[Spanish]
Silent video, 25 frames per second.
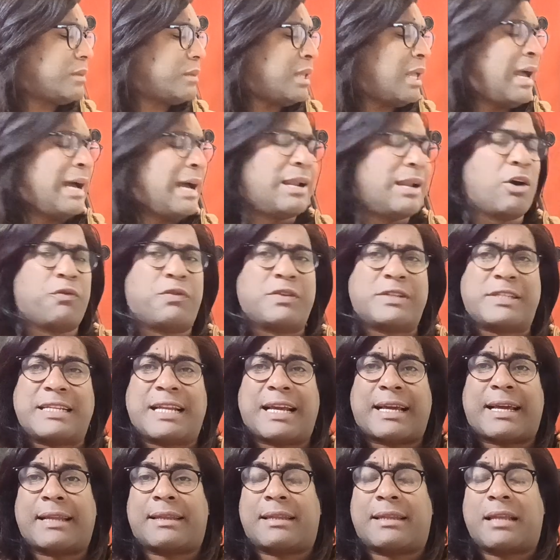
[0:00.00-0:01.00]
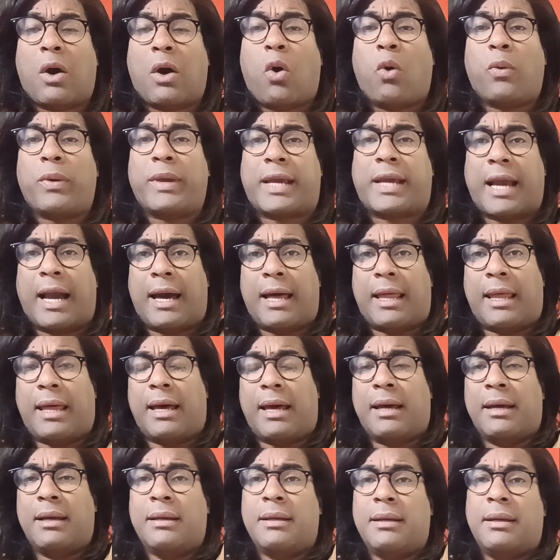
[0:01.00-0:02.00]
a la oficina que estaba
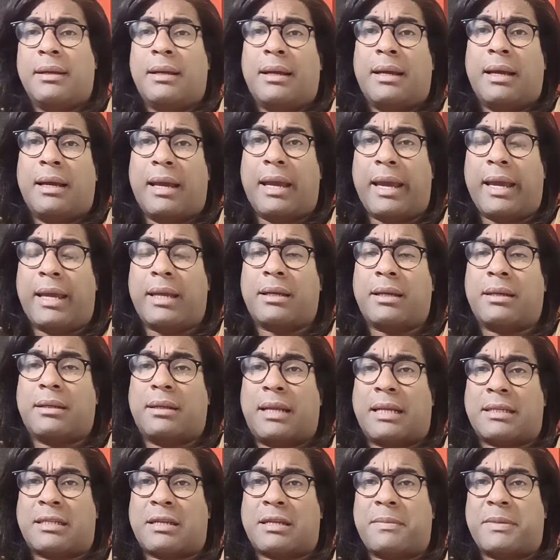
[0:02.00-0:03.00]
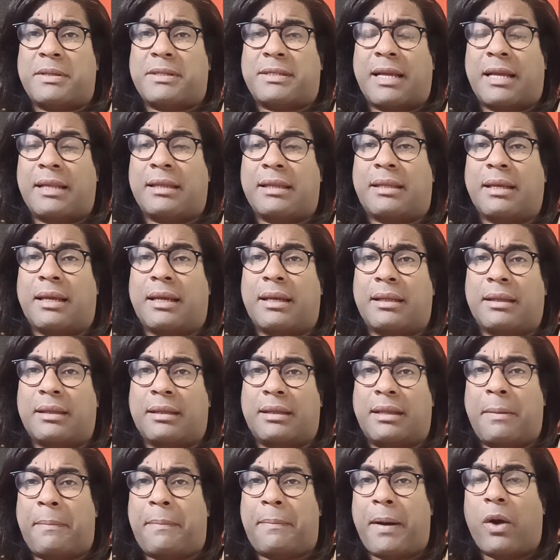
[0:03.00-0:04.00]
ubicada en la San Vicente
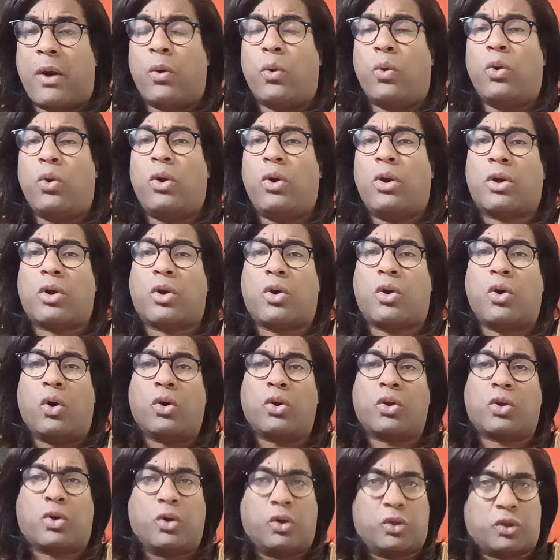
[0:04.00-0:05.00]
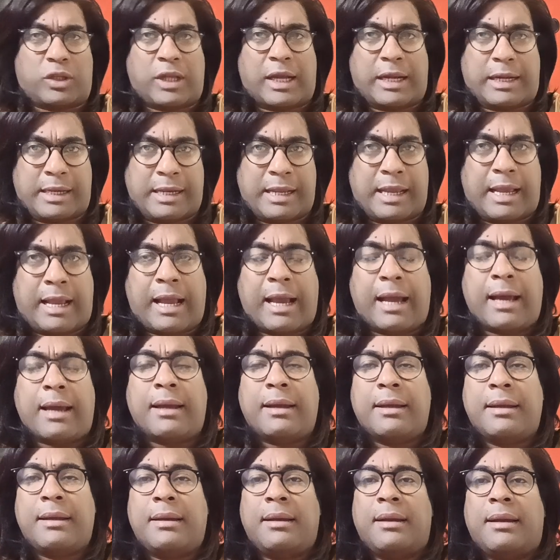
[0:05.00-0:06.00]
de Paul con Costa Rica
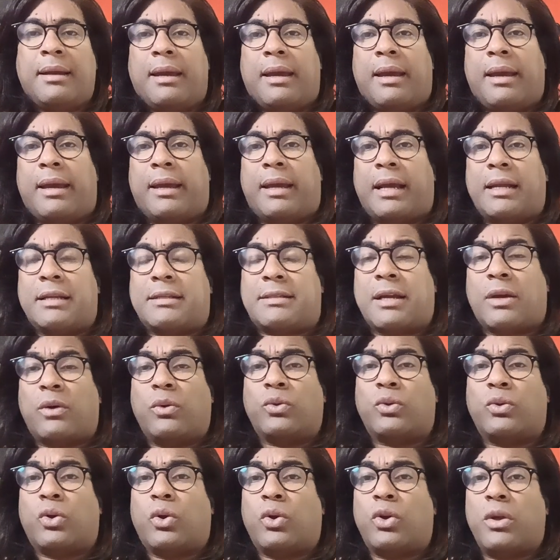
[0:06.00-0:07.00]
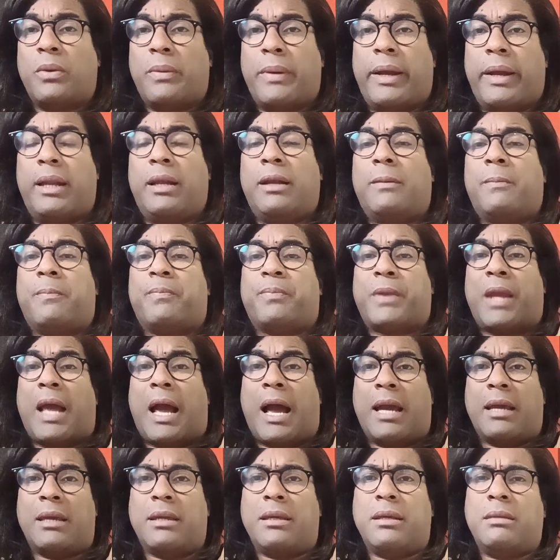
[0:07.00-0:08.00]
en el segundo nivel.
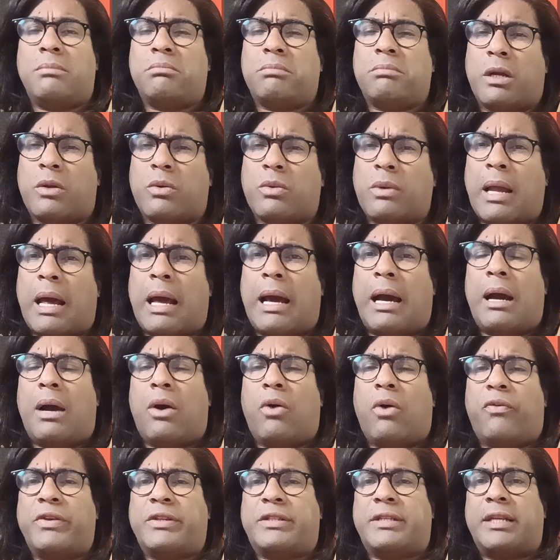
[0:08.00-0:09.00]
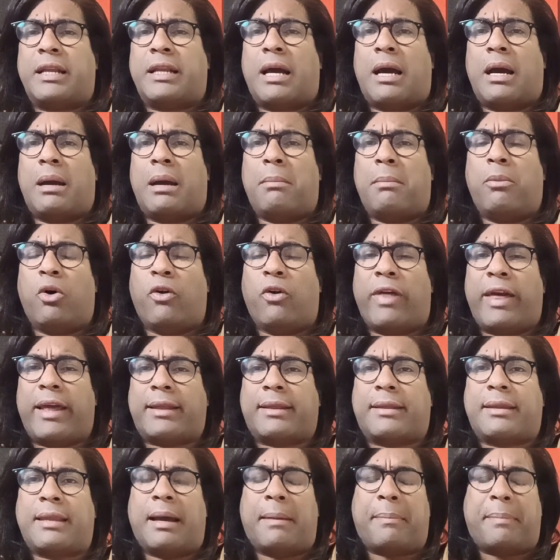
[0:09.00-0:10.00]
Ahí era una oficina
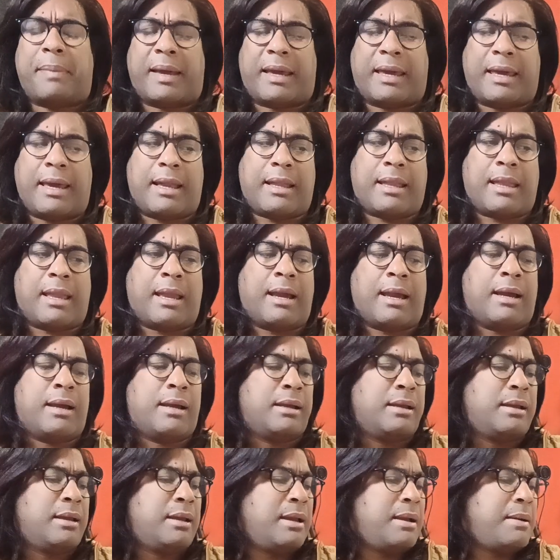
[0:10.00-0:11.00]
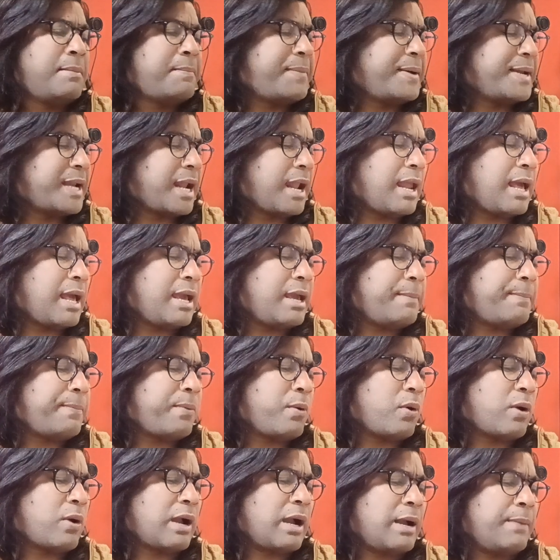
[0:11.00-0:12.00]
modesta, pequeña para la
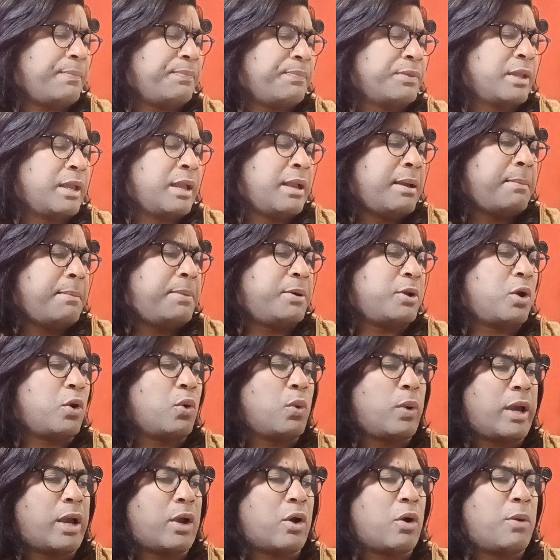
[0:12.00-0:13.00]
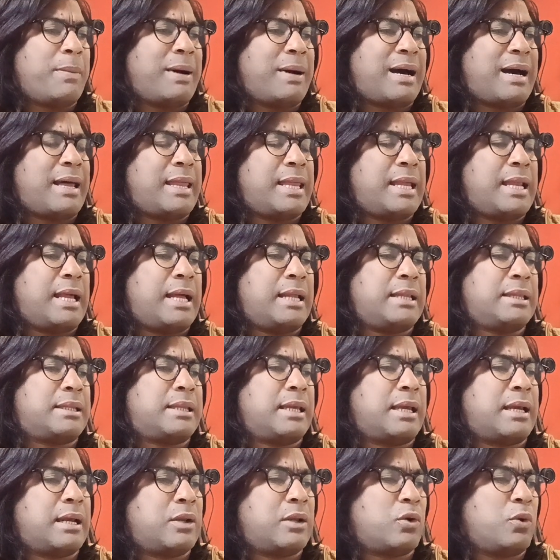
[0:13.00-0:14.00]
época, pero luego más adelante
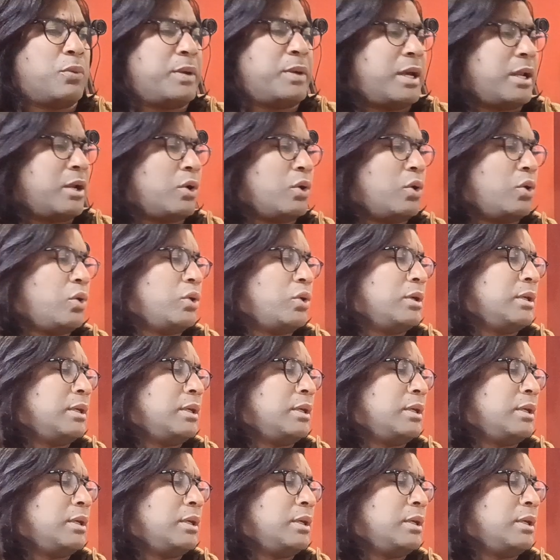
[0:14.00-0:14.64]
en el gobierno